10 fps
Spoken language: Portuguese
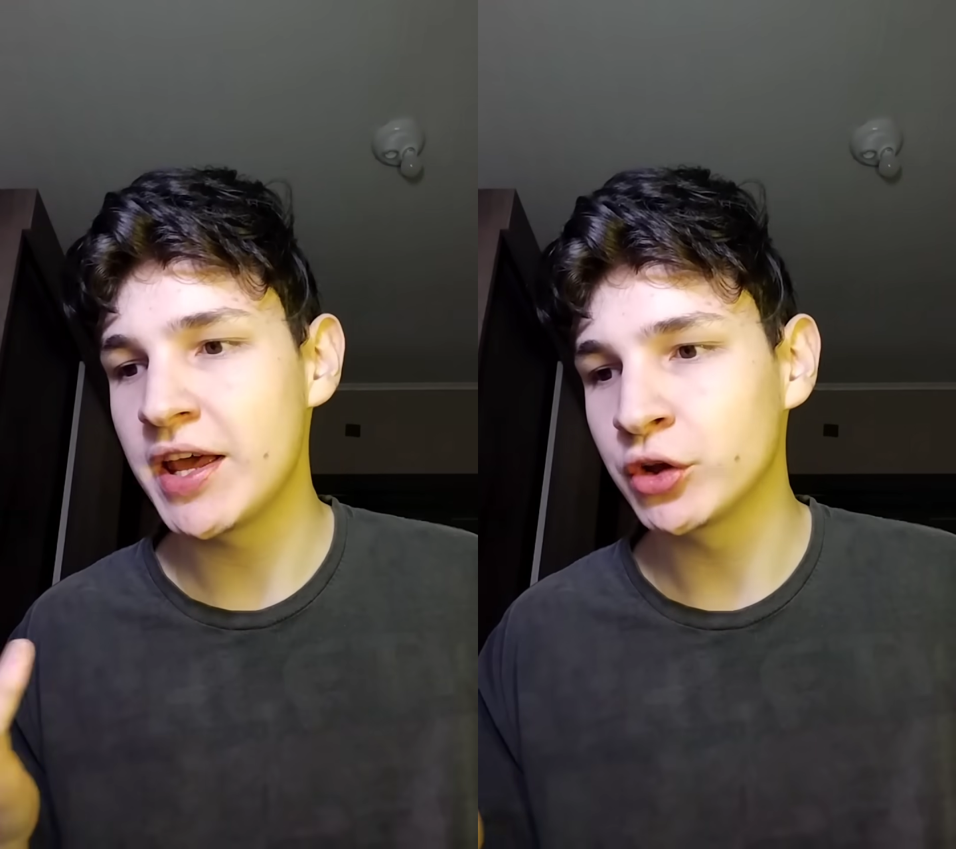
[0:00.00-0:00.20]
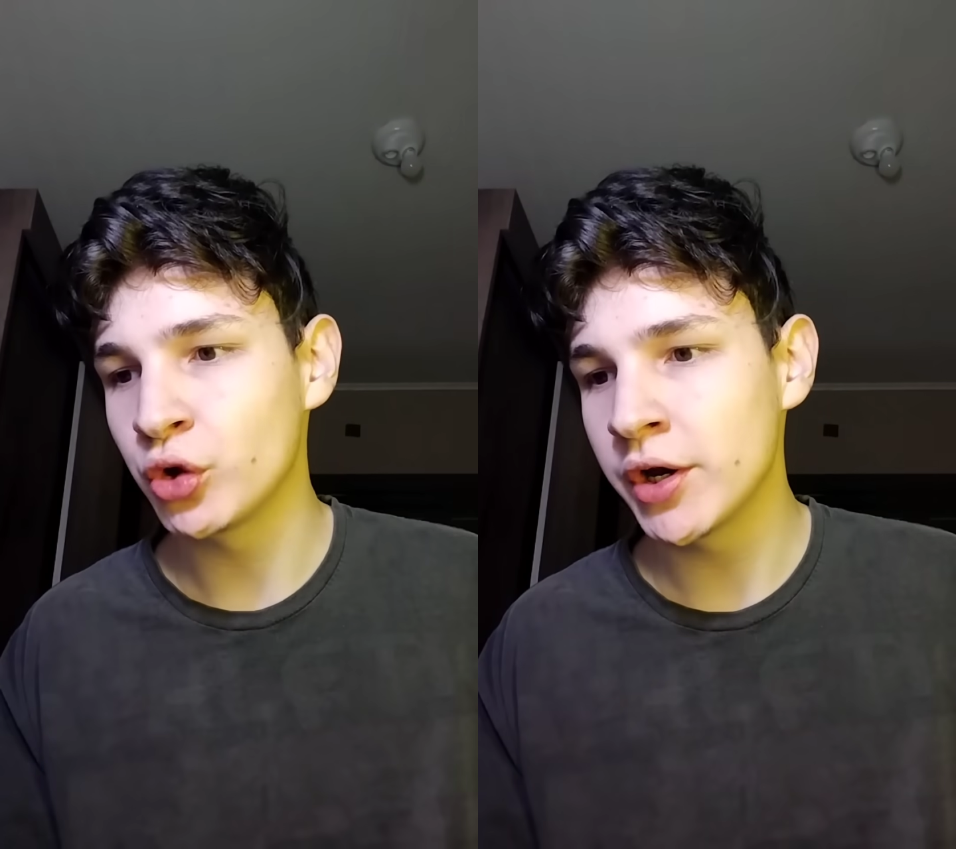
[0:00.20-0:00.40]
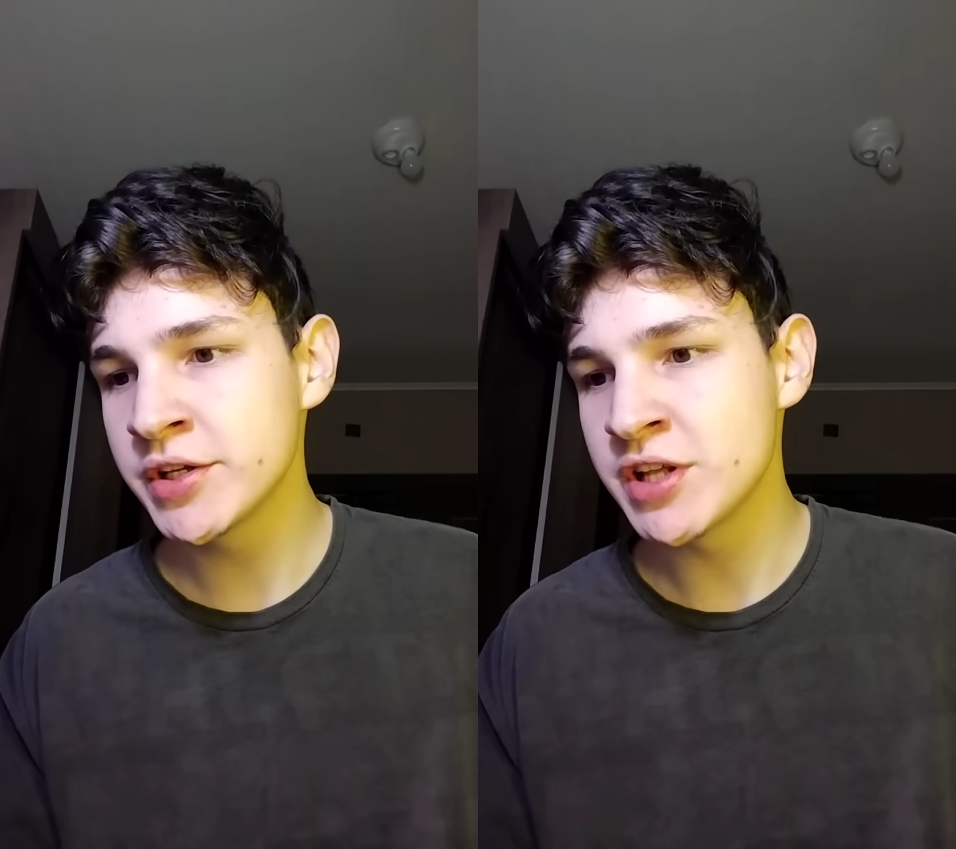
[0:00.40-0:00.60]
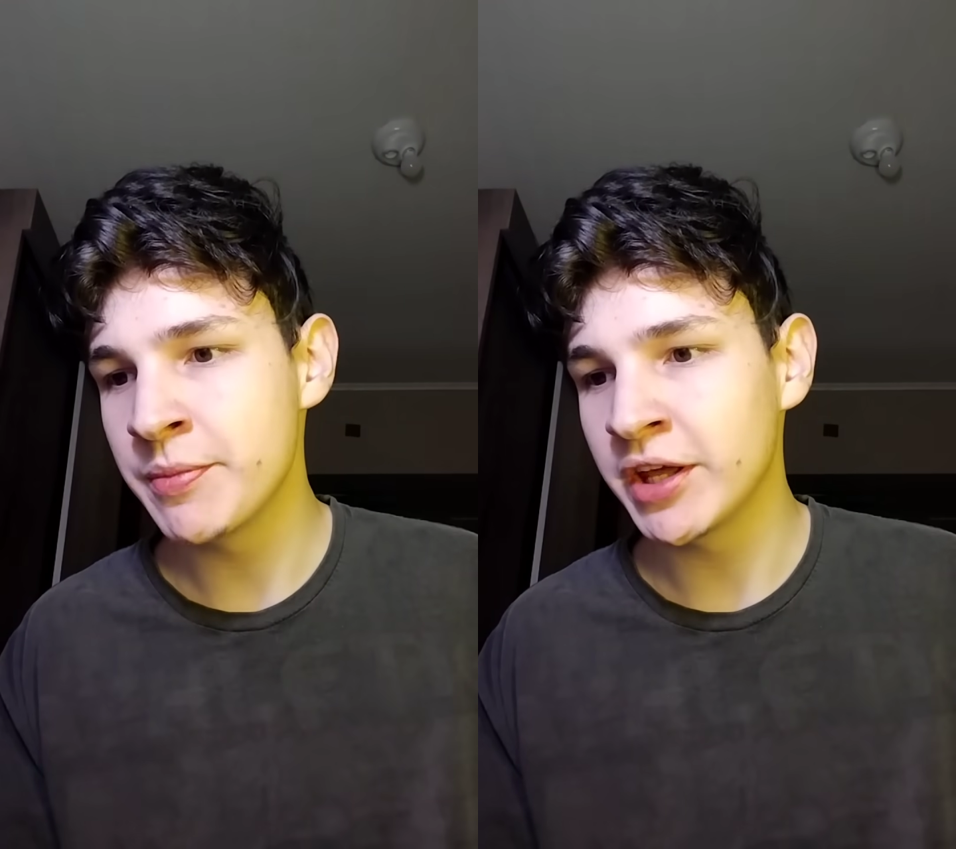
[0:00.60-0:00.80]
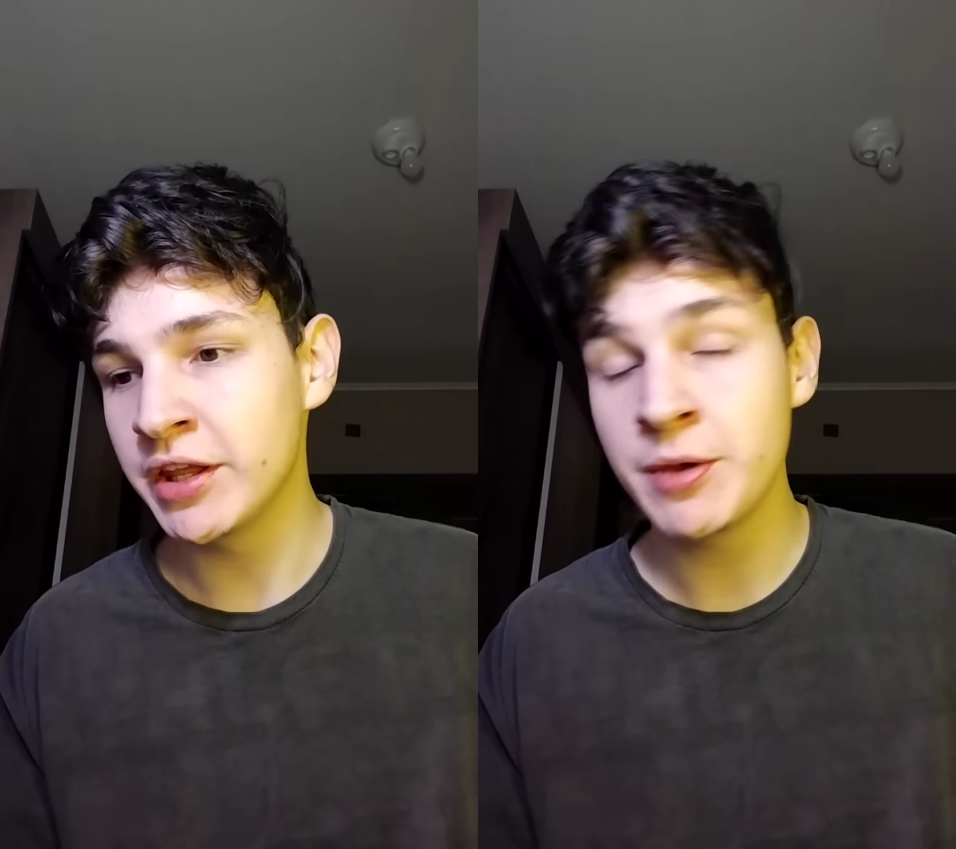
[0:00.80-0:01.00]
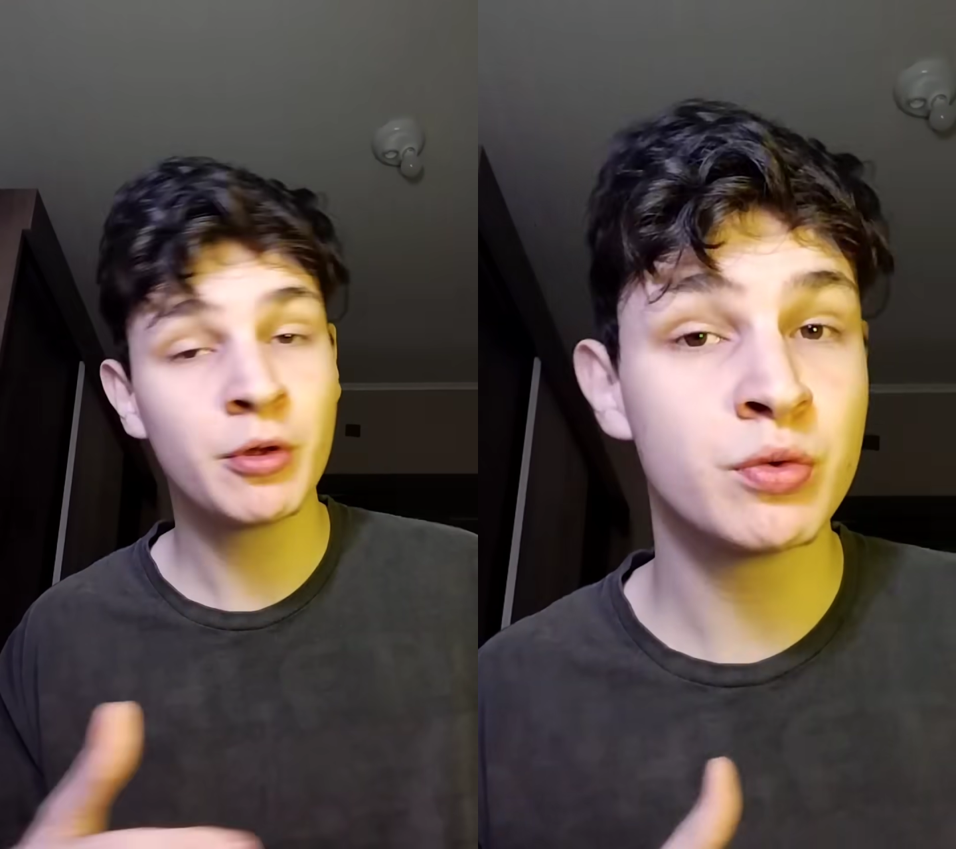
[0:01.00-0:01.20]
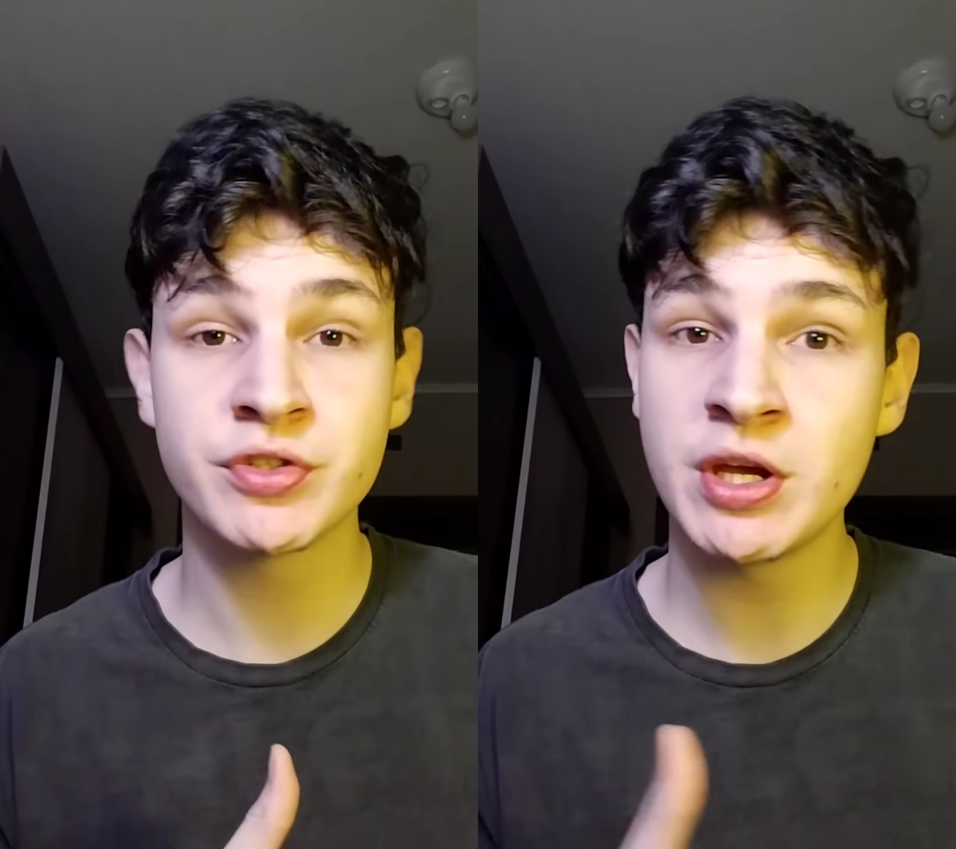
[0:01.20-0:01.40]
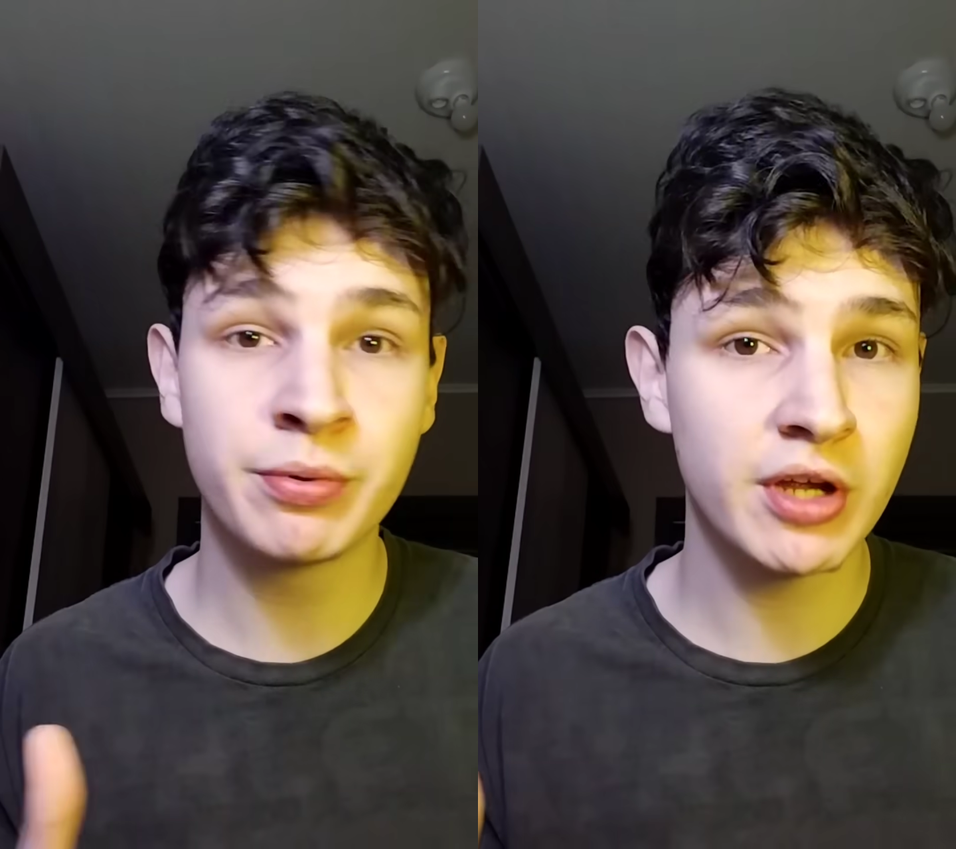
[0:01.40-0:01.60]
aleatórias da minha DM, eu
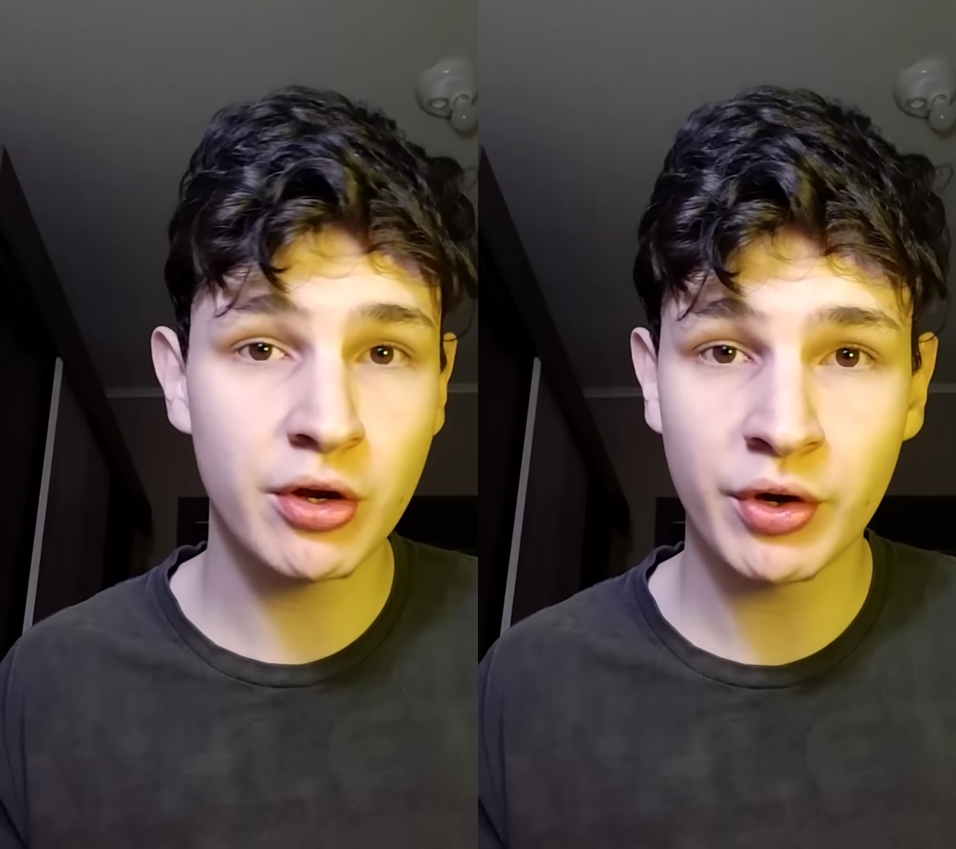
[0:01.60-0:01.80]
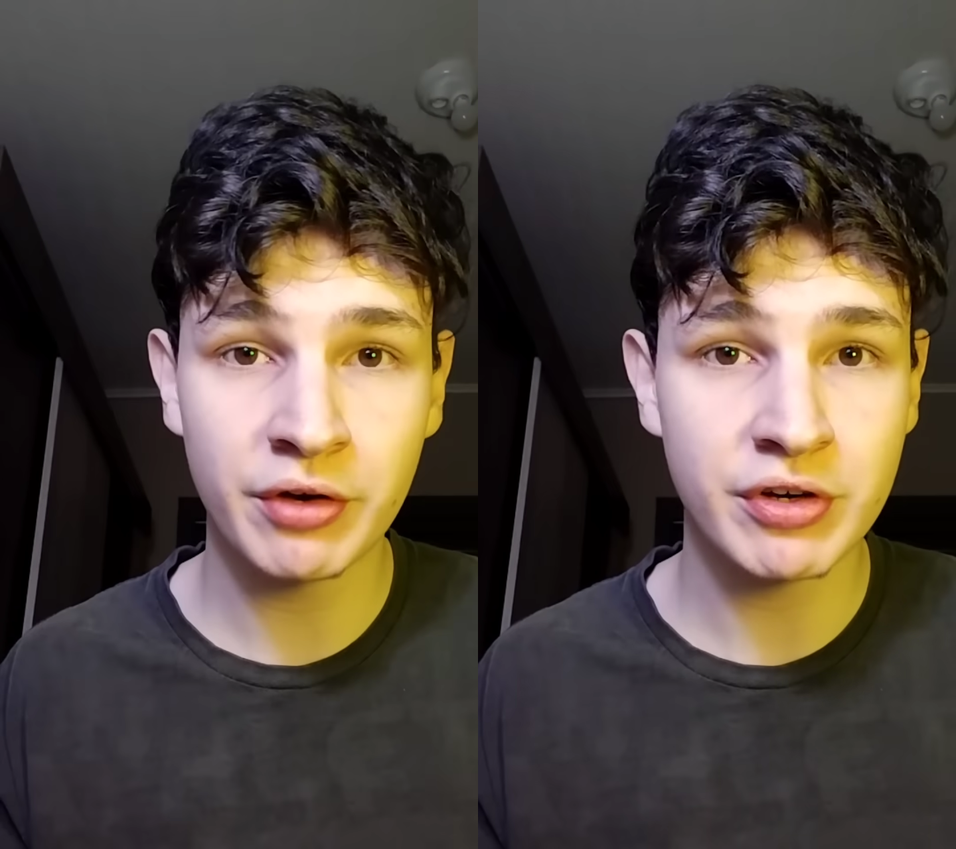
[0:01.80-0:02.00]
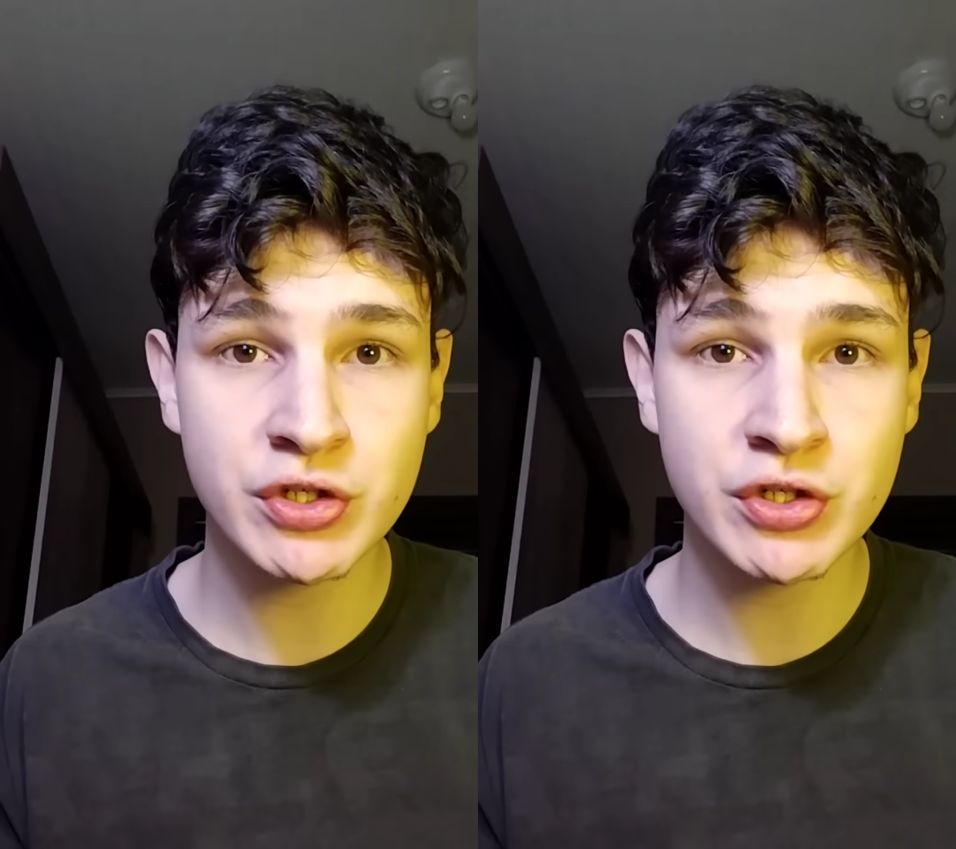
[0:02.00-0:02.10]
não sei por que, que eu ainda